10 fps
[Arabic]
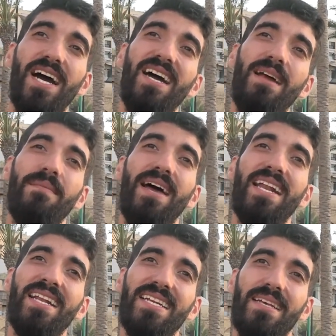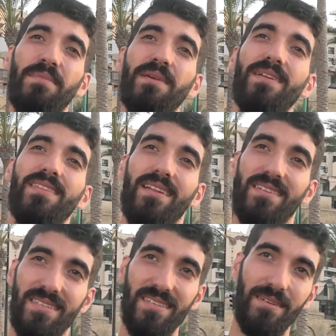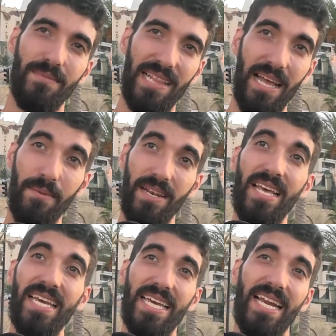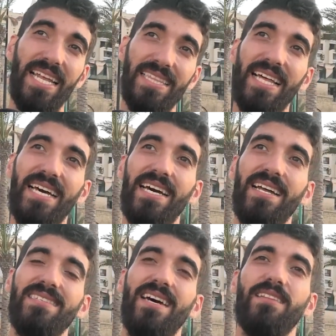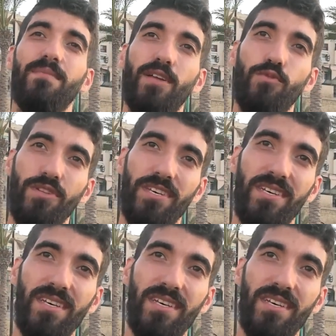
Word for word: عالم لان الكميه بطلت كثير مثل قبل يعني حتى الخيارات صارت محدوده